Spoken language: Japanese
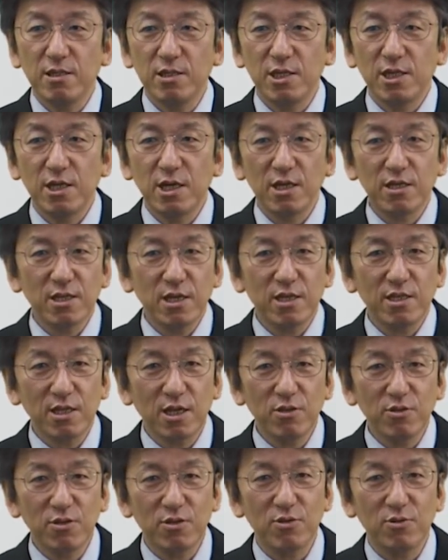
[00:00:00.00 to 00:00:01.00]
知らない
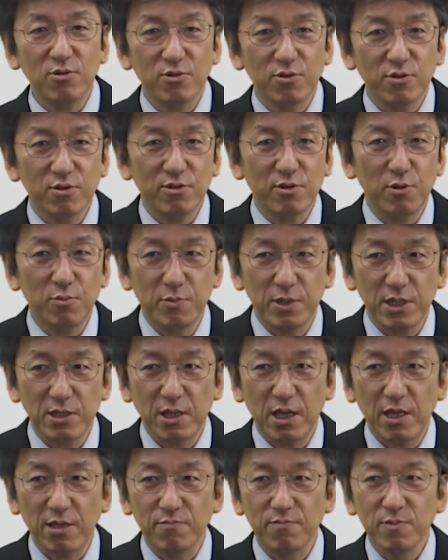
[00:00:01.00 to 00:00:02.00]
タヌキのぬいぐるみを見つ
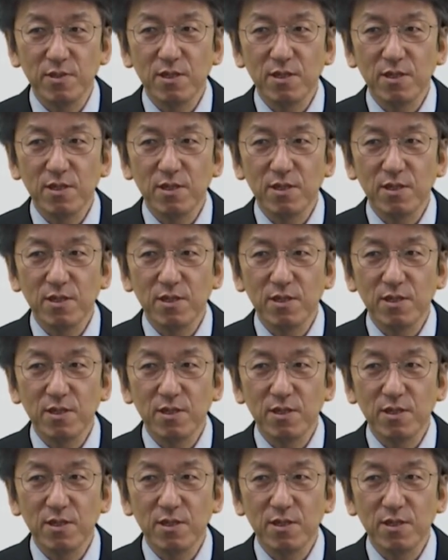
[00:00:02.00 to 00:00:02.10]
け